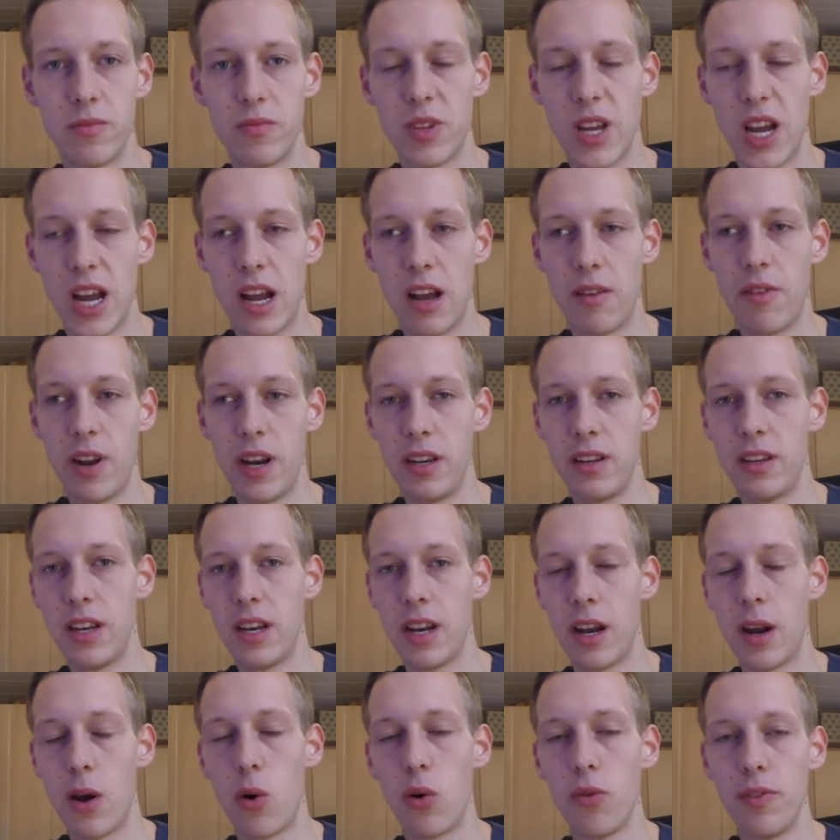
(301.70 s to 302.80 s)
da werdet ihr
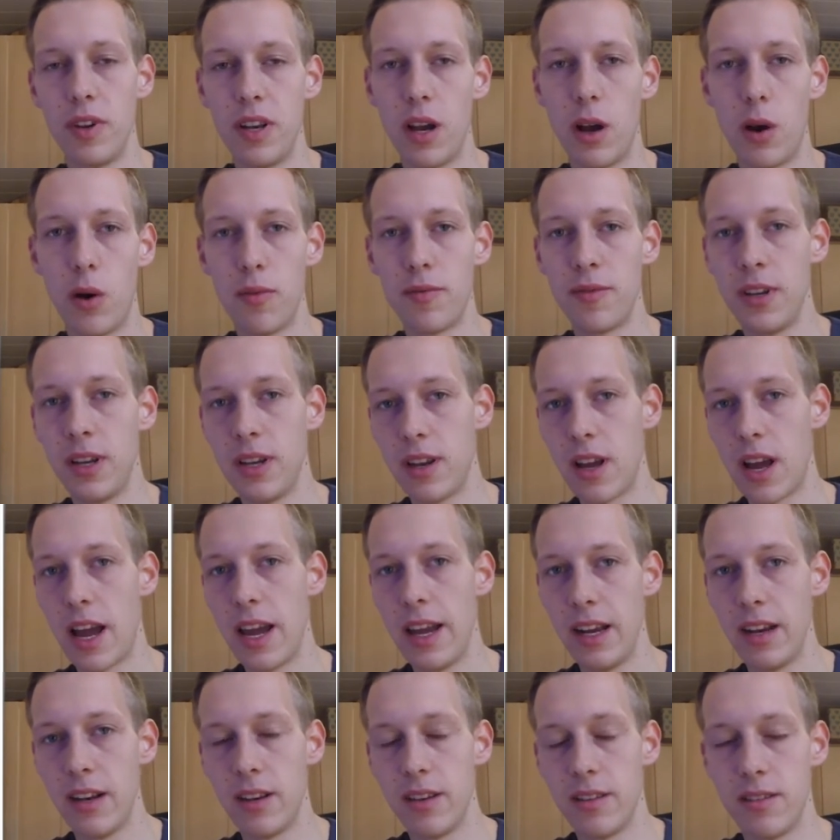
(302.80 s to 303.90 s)
dann auch wieder auf den
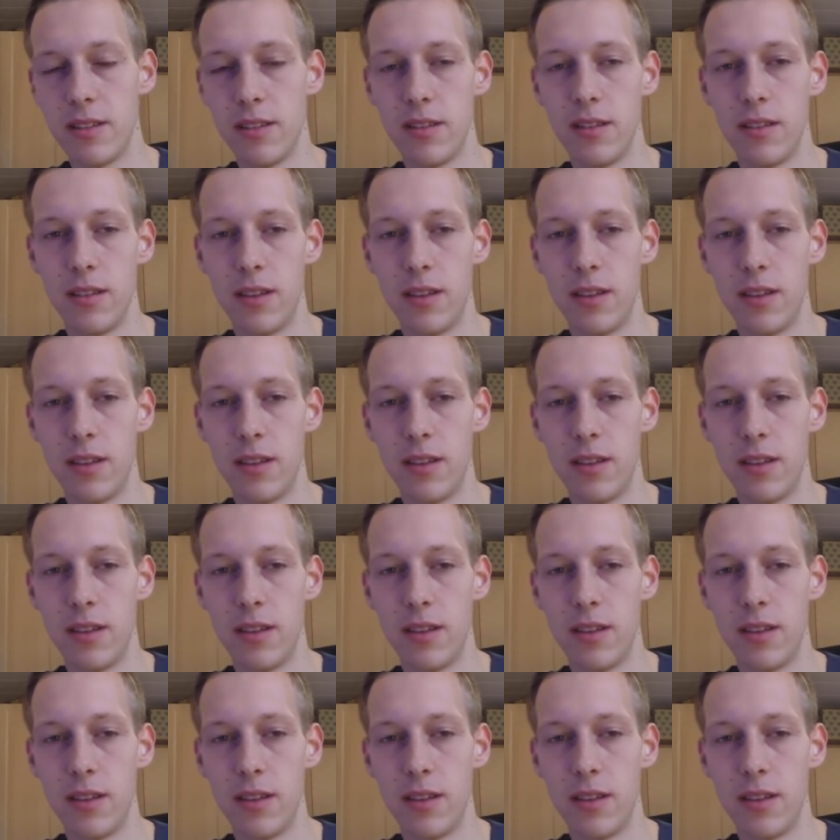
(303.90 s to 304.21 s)
eigentlichen